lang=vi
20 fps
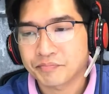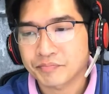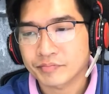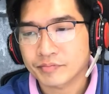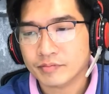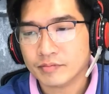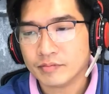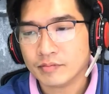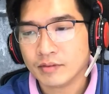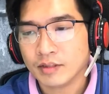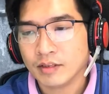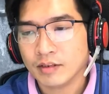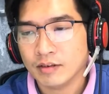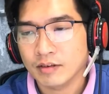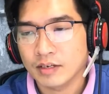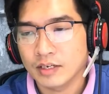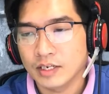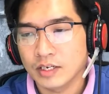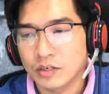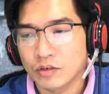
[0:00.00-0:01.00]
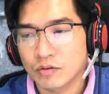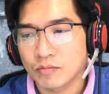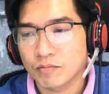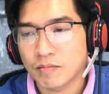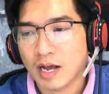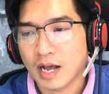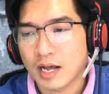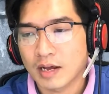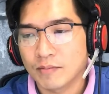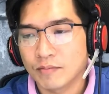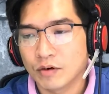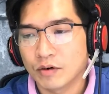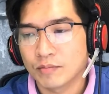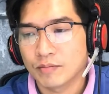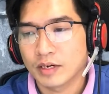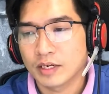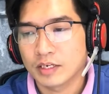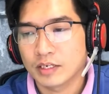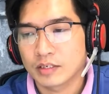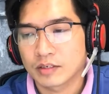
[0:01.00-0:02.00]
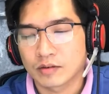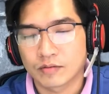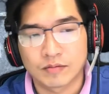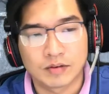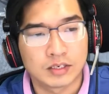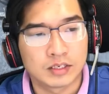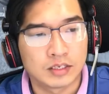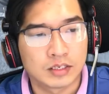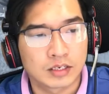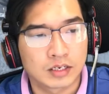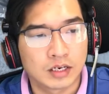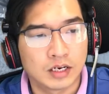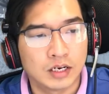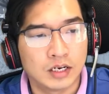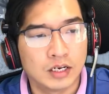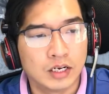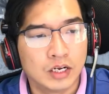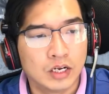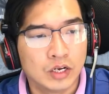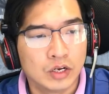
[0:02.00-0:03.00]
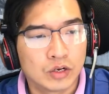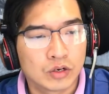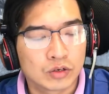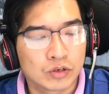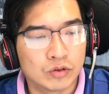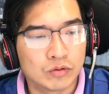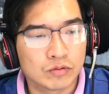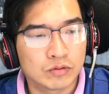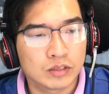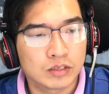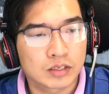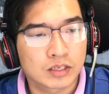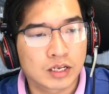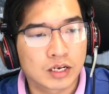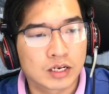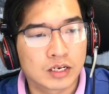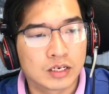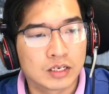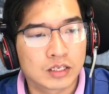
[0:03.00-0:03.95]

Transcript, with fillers: tưởng chừng có thể gọi người chết bật tung nắp áo quan mà sống lại.